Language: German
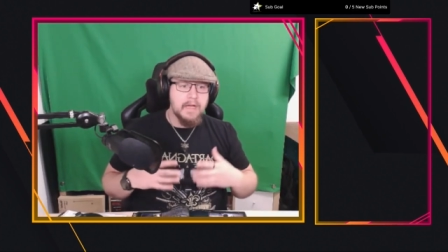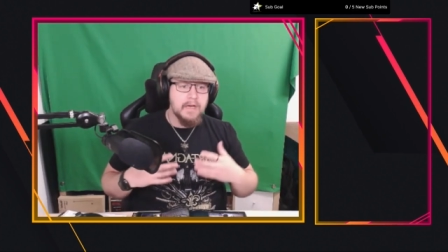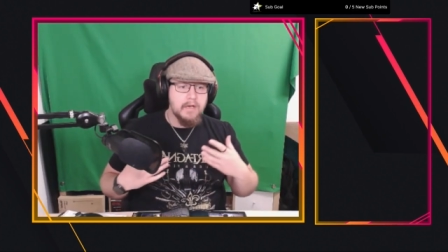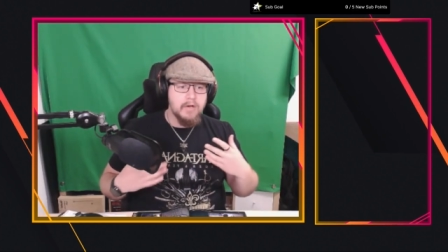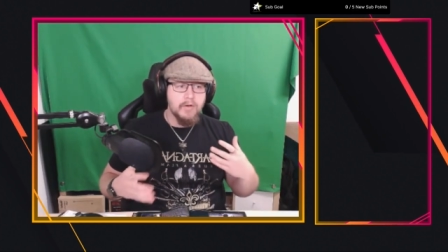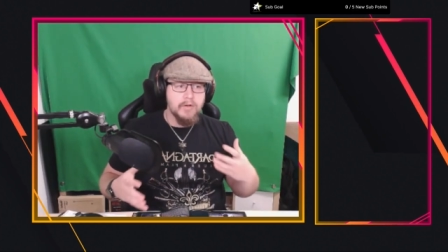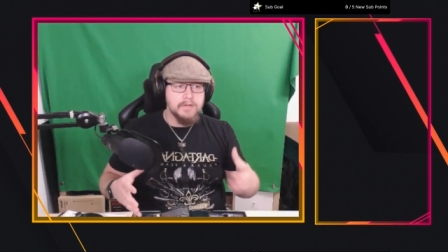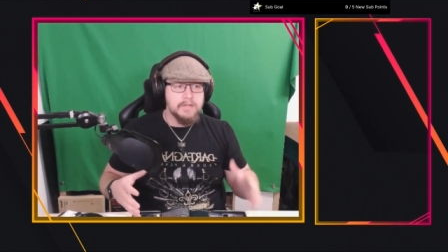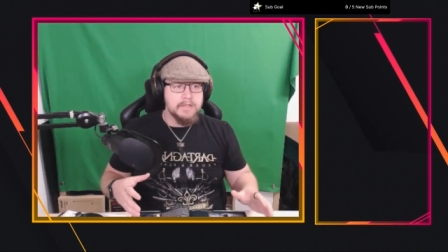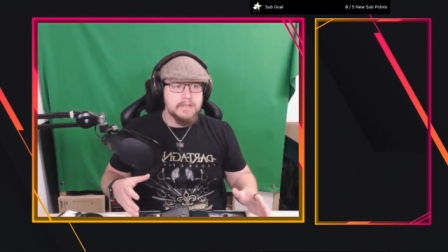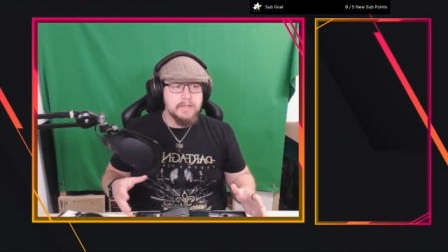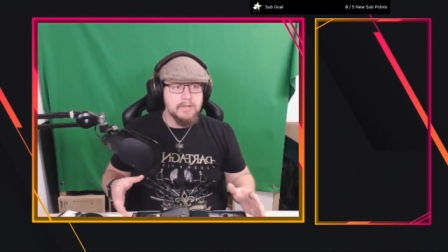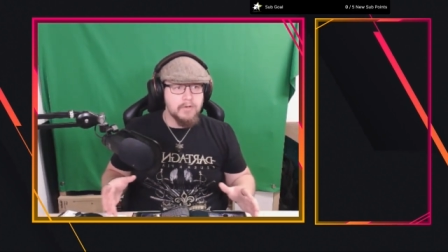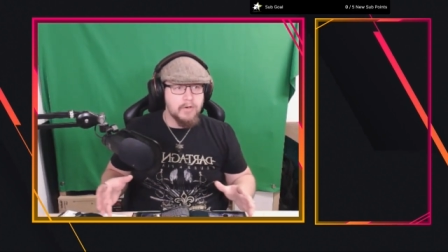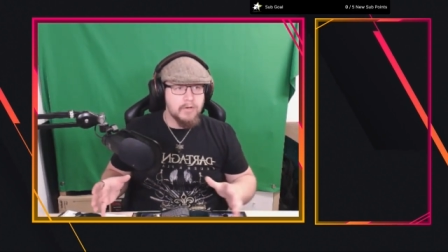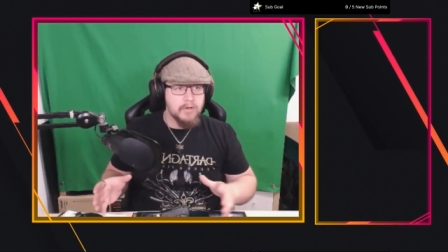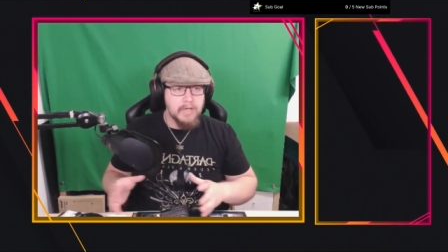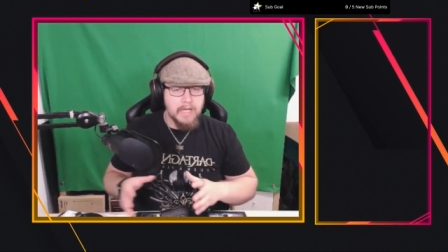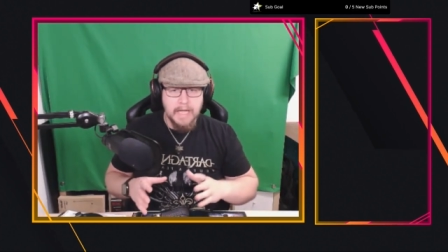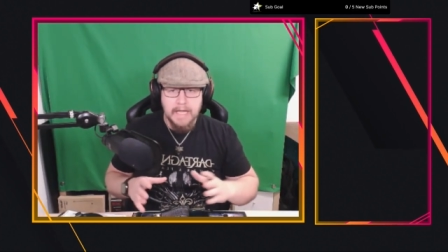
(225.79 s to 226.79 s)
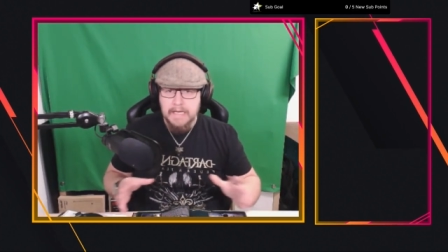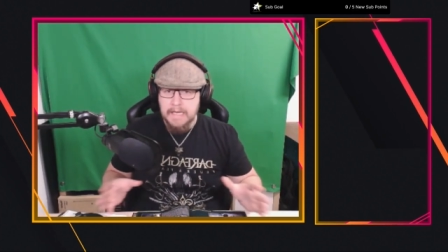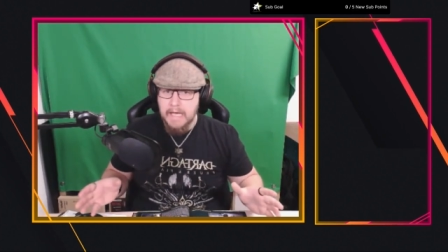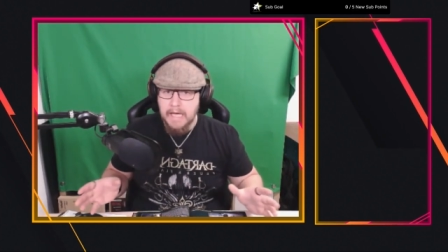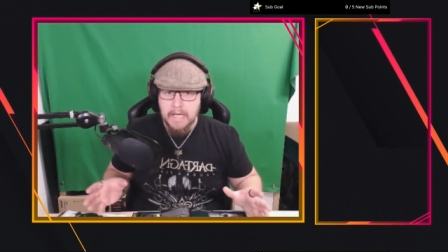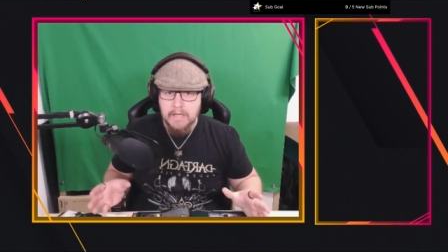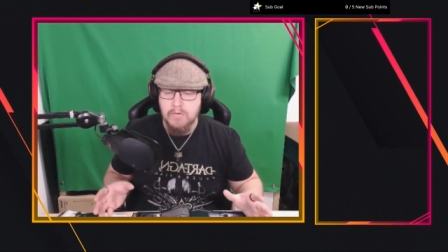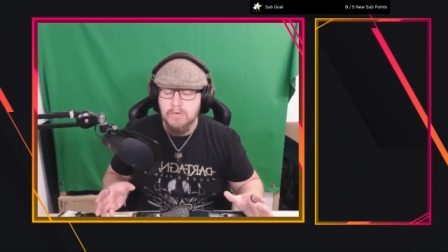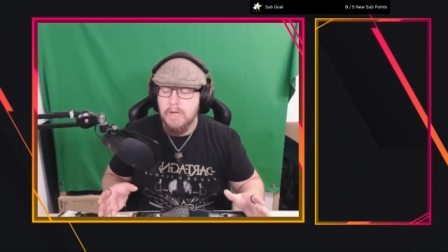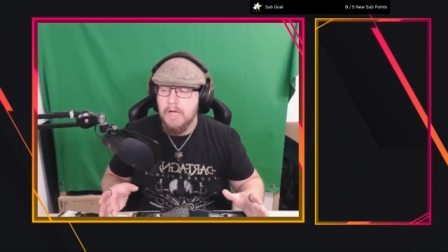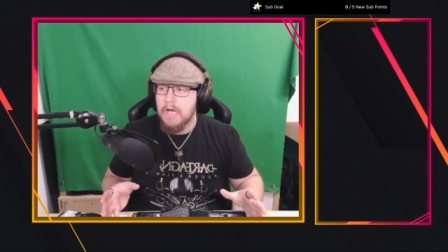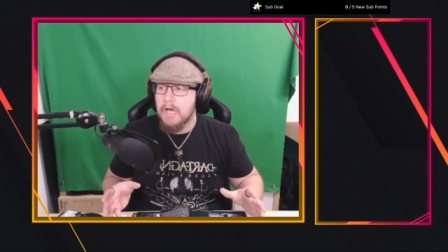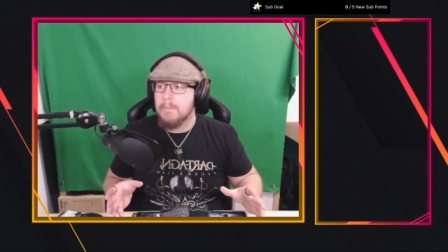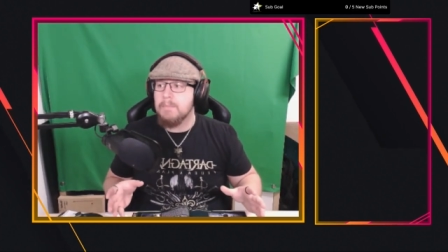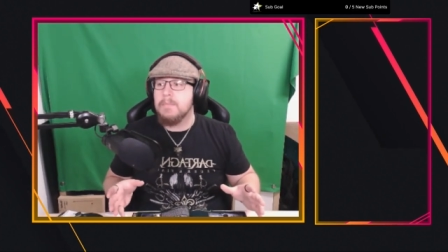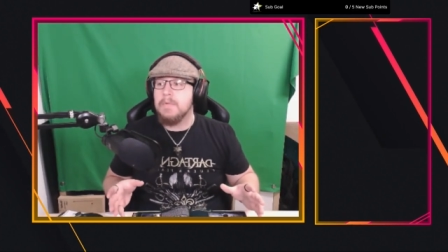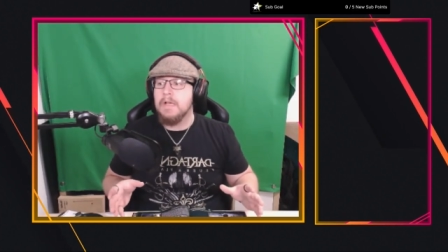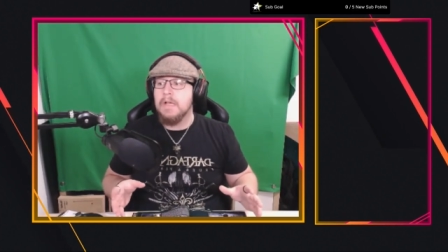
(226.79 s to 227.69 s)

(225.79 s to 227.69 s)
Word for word: alle Leute, die noch keine Ahnung haben,